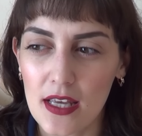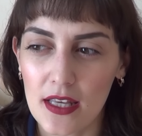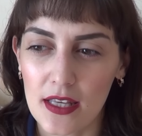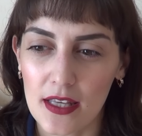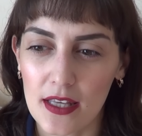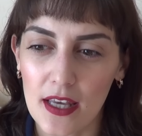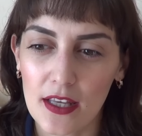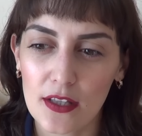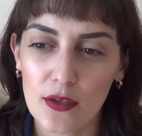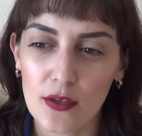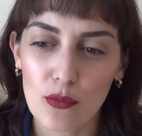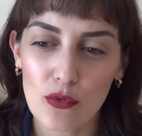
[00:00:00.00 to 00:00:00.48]

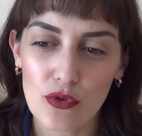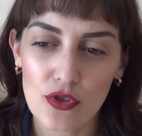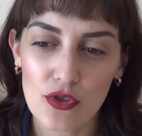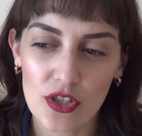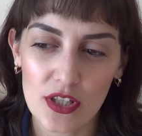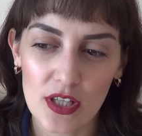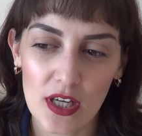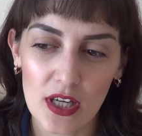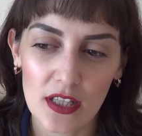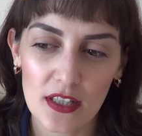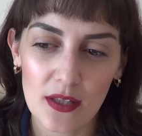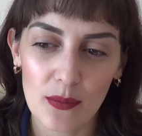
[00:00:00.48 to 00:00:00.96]
я этому
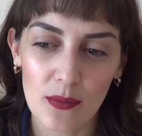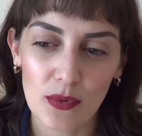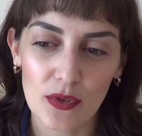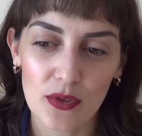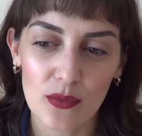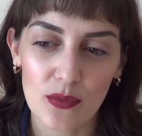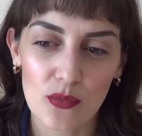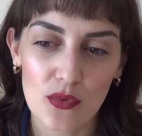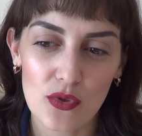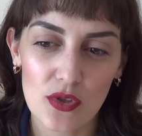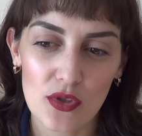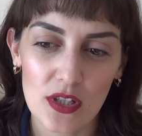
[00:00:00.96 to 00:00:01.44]
очень рада,
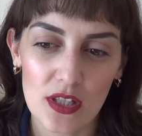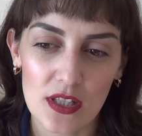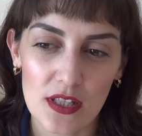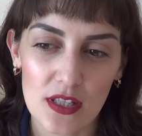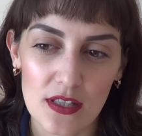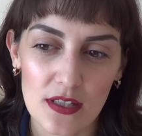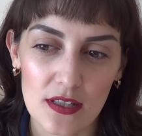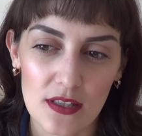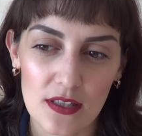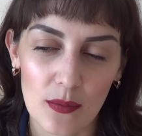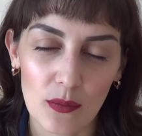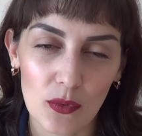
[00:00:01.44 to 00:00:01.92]
потому что
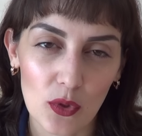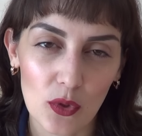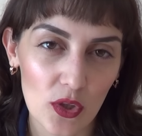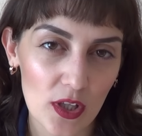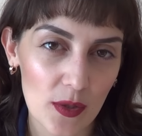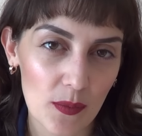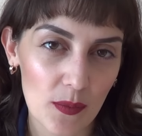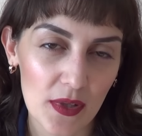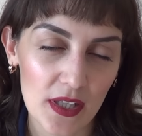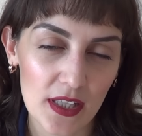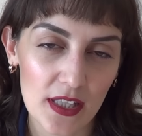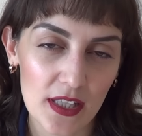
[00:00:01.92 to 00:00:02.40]
со
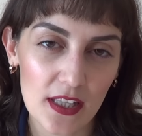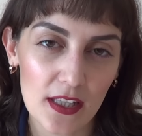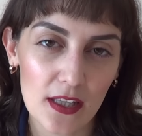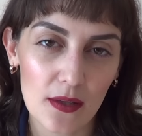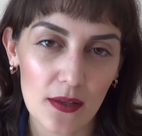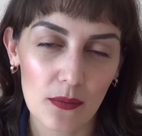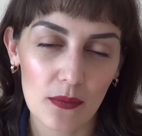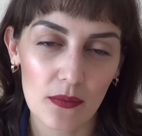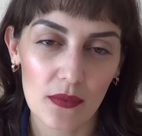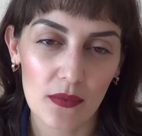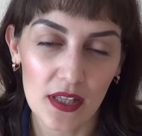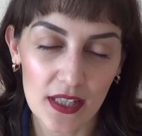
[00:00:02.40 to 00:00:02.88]
многими
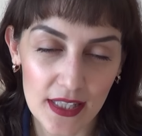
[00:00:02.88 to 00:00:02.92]
книгами,